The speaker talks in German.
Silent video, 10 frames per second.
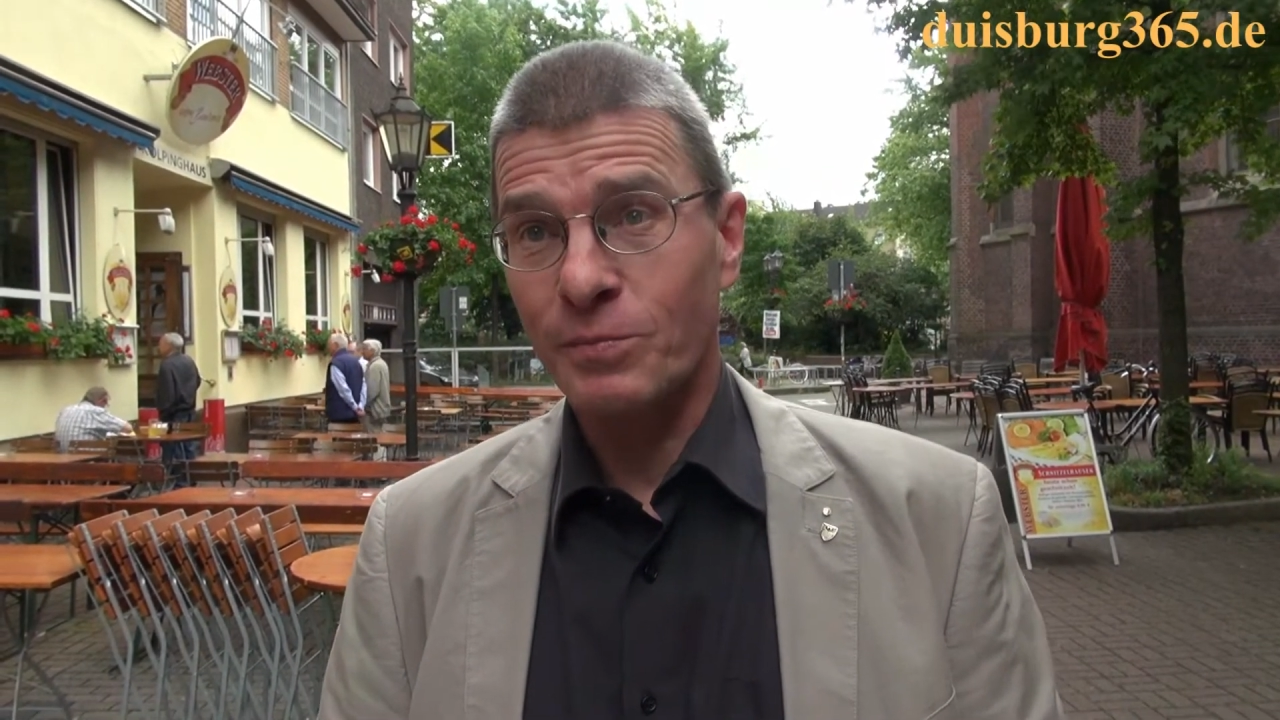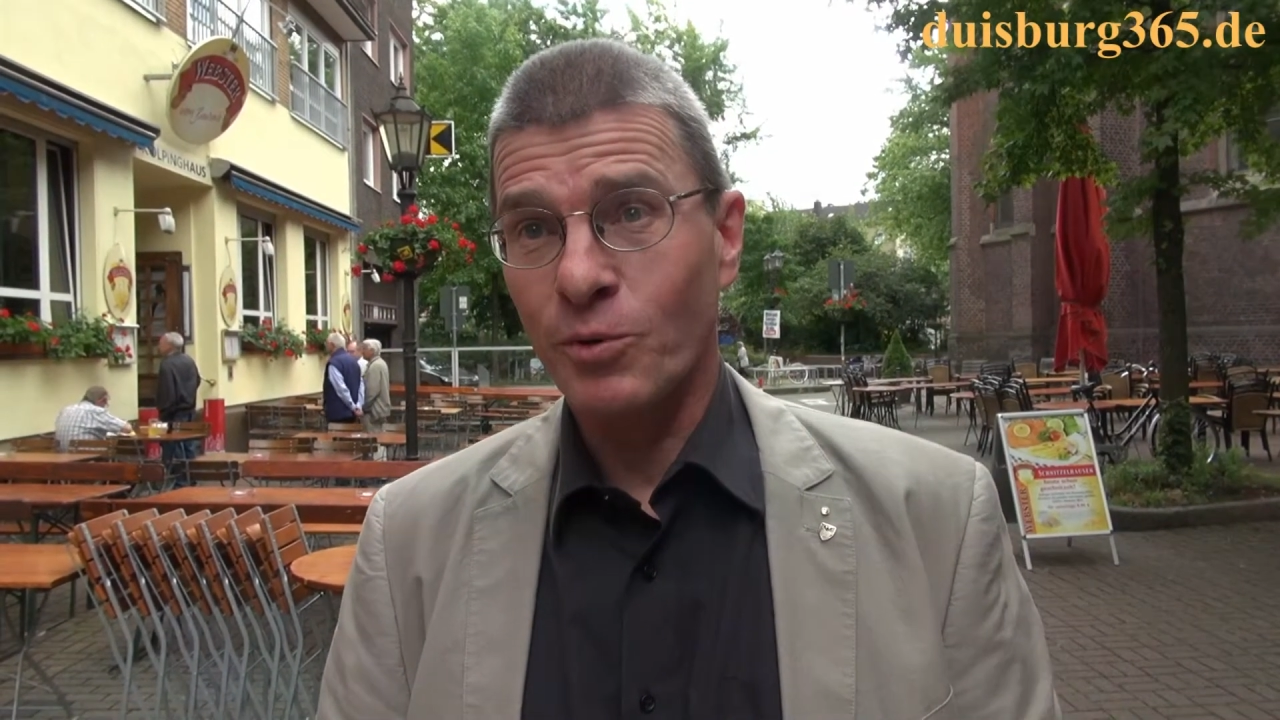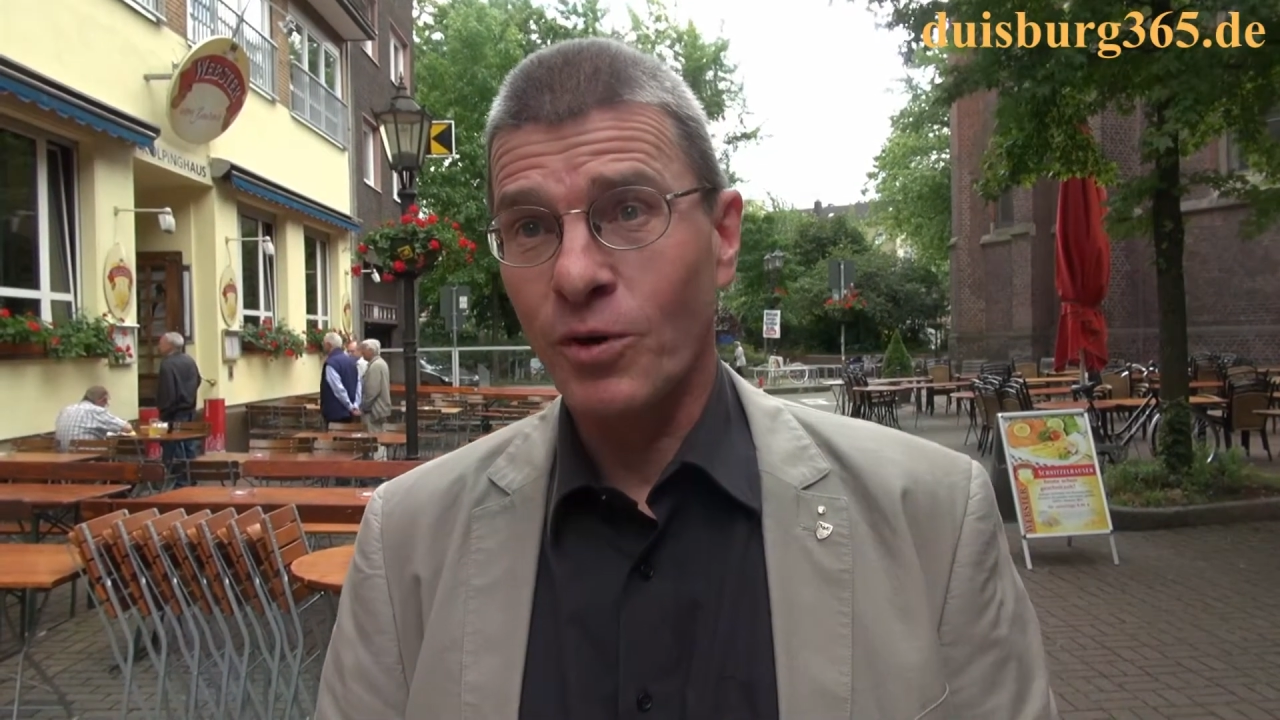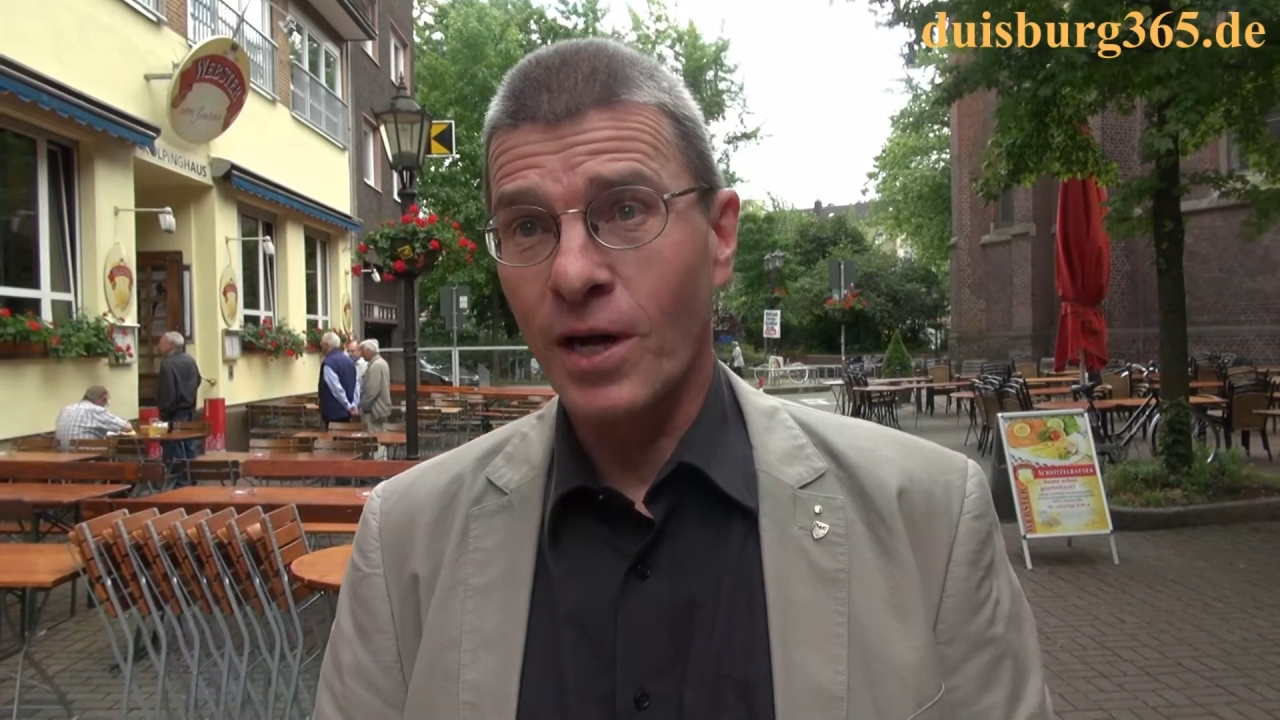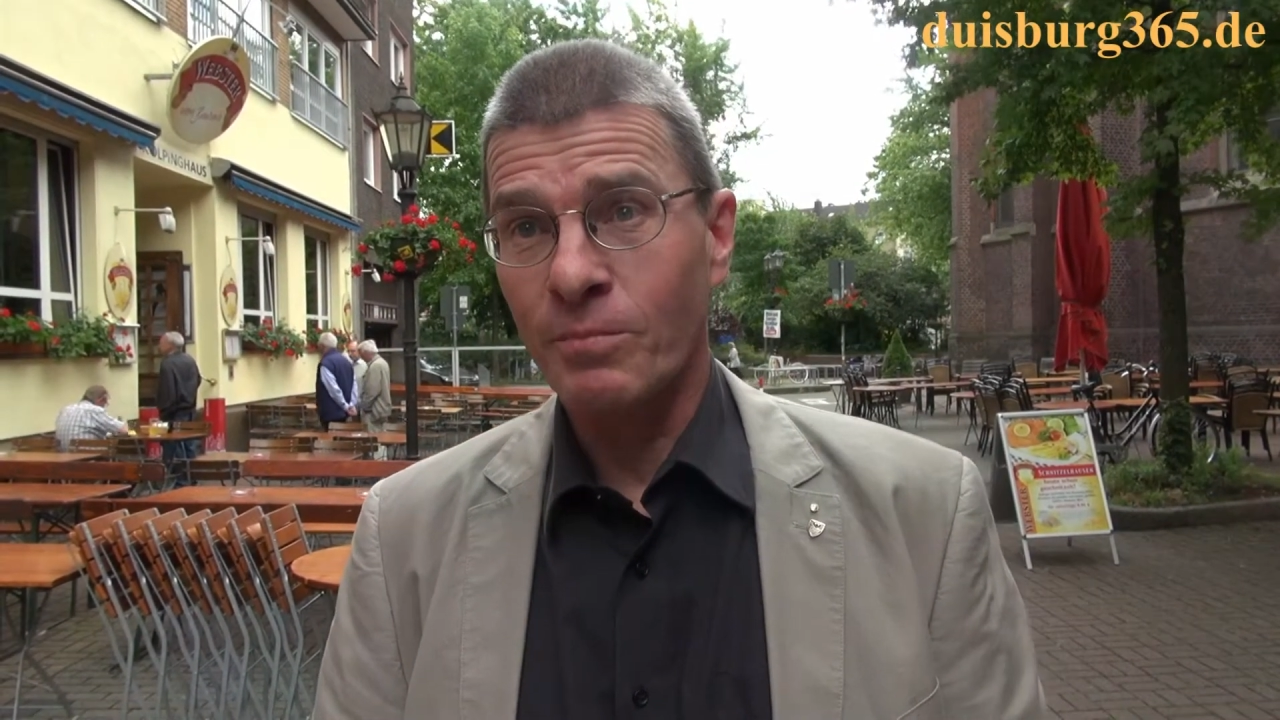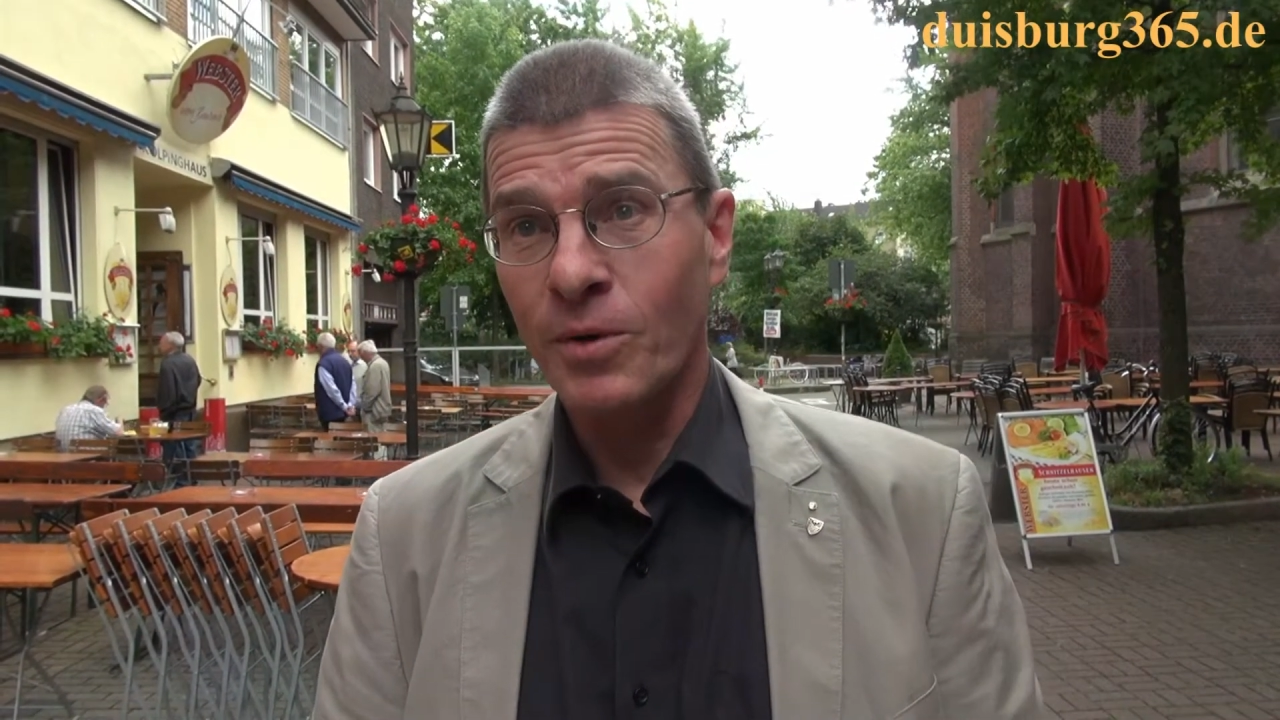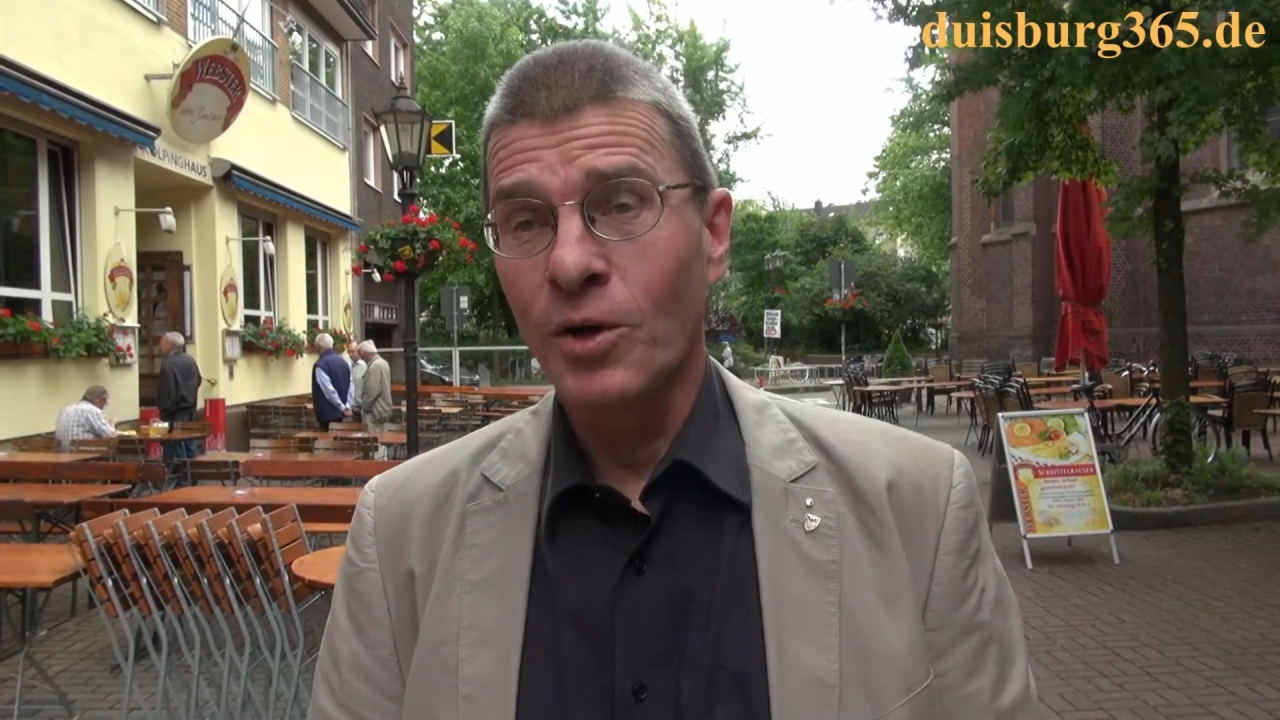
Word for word: Programm.